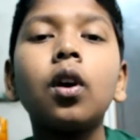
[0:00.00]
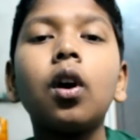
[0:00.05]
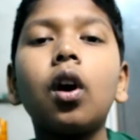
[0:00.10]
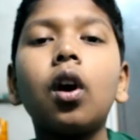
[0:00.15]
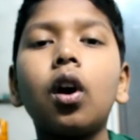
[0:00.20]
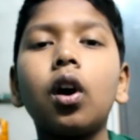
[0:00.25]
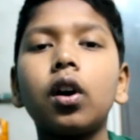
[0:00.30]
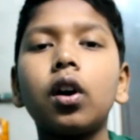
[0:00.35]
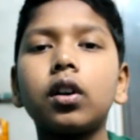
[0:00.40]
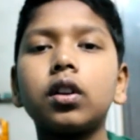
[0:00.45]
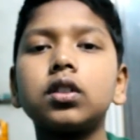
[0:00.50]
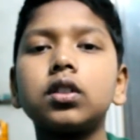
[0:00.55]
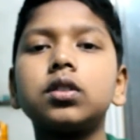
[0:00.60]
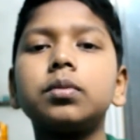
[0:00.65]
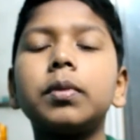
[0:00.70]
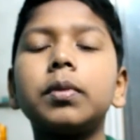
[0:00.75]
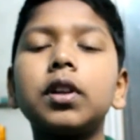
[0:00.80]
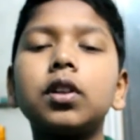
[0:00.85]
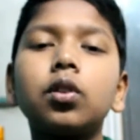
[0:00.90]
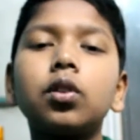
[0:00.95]
और
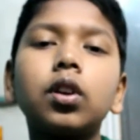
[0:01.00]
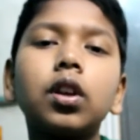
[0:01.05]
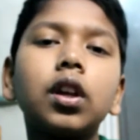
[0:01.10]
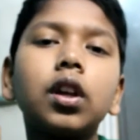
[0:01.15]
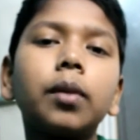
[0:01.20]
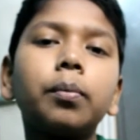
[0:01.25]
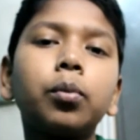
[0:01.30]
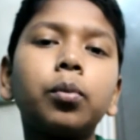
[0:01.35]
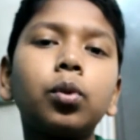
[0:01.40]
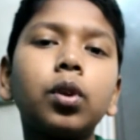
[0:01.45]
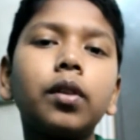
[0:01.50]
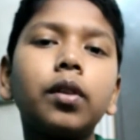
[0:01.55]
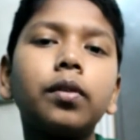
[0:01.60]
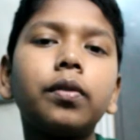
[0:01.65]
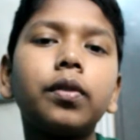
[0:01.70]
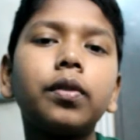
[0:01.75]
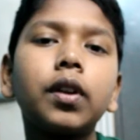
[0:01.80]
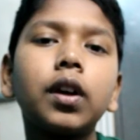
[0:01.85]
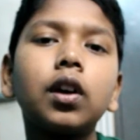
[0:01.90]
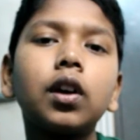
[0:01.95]
इसमें जो ये पूरे
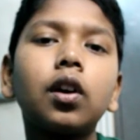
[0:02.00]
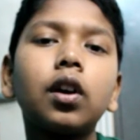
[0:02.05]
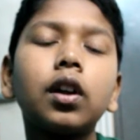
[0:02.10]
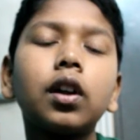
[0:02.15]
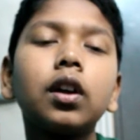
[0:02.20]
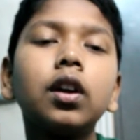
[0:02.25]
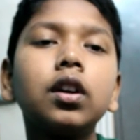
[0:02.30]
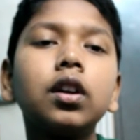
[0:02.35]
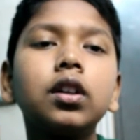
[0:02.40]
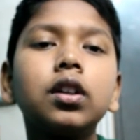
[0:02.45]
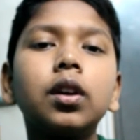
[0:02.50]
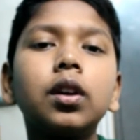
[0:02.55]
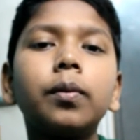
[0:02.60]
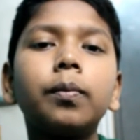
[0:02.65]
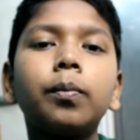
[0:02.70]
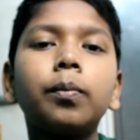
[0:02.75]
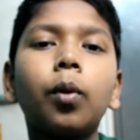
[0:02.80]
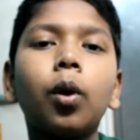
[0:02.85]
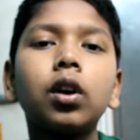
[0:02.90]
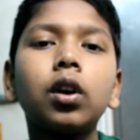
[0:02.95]
फ्री और ये
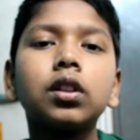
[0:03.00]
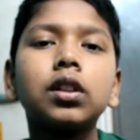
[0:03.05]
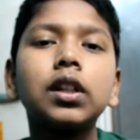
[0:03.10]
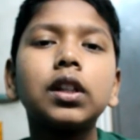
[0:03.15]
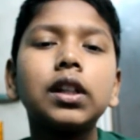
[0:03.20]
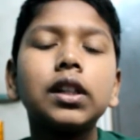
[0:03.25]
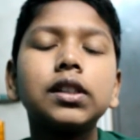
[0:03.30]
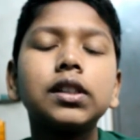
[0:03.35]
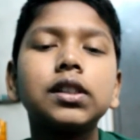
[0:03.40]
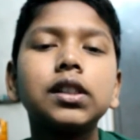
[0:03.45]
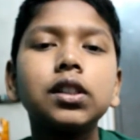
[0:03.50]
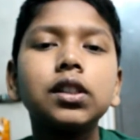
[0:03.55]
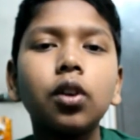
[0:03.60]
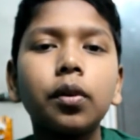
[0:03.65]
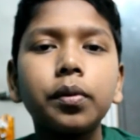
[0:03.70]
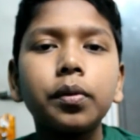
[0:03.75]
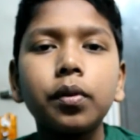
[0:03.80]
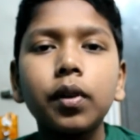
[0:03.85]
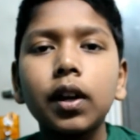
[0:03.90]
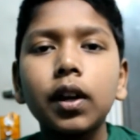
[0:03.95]
बहुत ही इजी
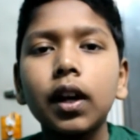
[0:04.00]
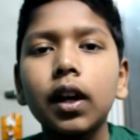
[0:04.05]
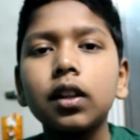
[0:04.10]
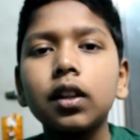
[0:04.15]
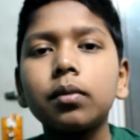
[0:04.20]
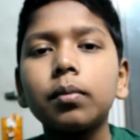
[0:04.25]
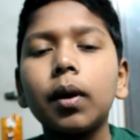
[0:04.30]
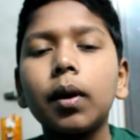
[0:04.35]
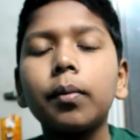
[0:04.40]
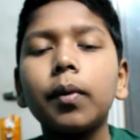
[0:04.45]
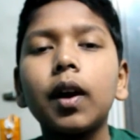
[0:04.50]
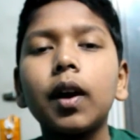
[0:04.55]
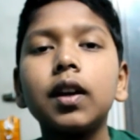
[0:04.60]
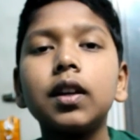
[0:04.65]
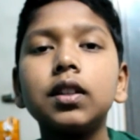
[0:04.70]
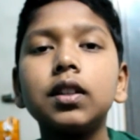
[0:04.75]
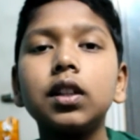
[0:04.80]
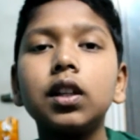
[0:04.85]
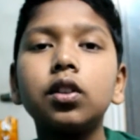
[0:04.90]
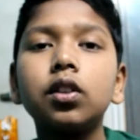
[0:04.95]
सॉफ्टवेयर का इसमें आप
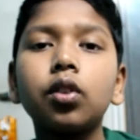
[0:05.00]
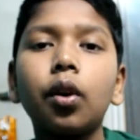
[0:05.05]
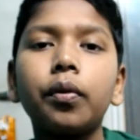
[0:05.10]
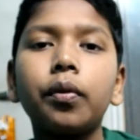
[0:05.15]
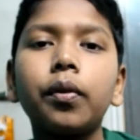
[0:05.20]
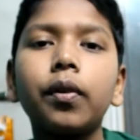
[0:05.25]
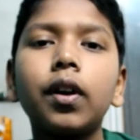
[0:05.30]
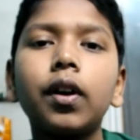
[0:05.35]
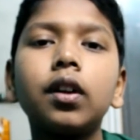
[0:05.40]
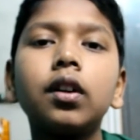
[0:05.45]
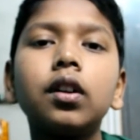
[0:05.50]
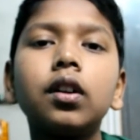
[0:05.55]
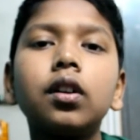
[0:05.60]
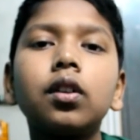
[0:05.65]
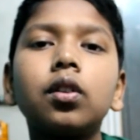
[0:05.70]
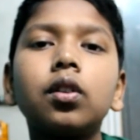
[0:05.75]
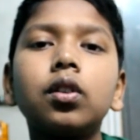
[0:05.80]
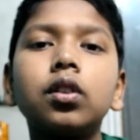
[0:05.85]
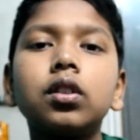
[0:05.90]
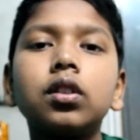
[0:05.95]
इजीली सॉफ्टवेयर
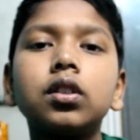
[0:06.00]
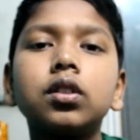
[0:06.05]
को